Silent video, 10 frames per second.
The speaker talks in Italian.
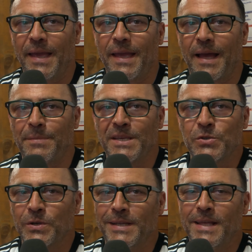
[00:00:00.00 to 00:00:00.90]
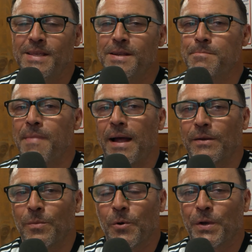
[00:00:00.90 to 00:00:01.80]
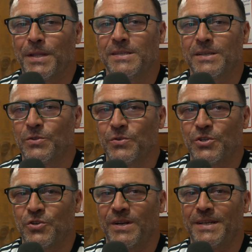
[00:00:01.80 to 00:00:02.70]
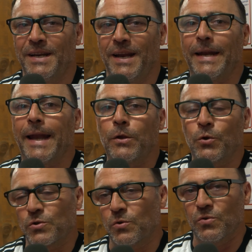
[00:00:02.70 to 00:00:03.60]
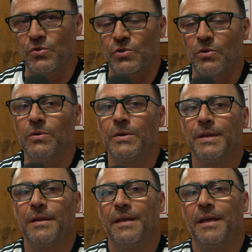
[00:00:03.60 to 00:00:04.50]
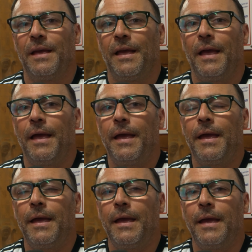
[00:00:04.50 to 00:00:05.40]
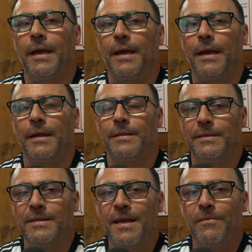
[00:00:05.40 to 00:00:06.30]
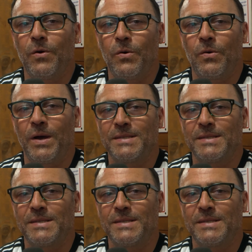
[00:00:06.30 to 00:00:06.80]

che ha preso le redini in mano poi del settore giovanile l'anno scorso. E devo